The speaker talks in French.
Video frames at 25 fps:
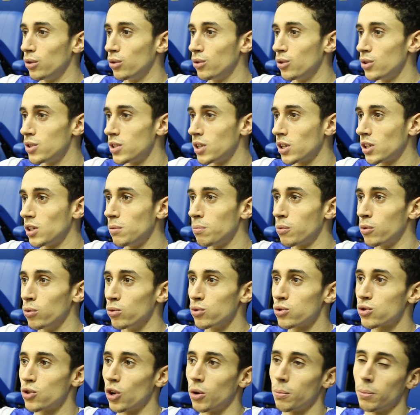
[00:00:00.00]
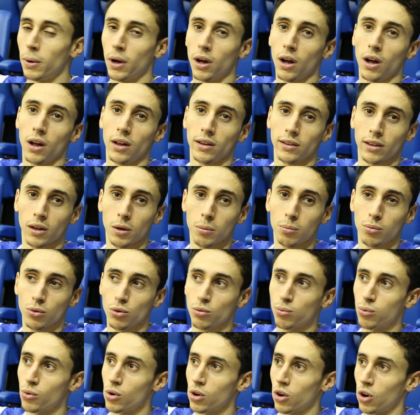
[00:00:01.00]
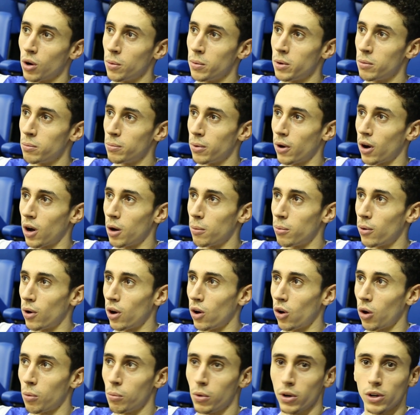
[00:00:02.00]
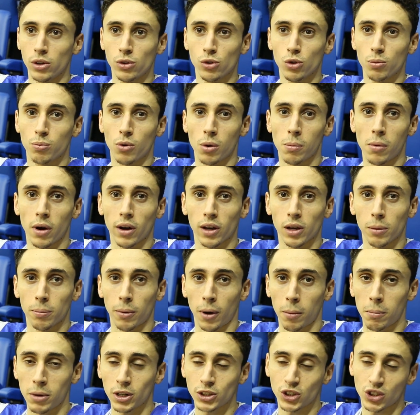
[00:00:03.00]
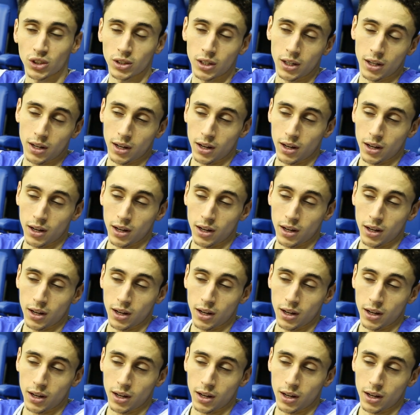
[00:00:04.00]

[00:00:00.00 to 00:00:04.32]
deux équipes qu'on stoppe à très peu de points quand même par rapport à leur moyenne de points marqués par match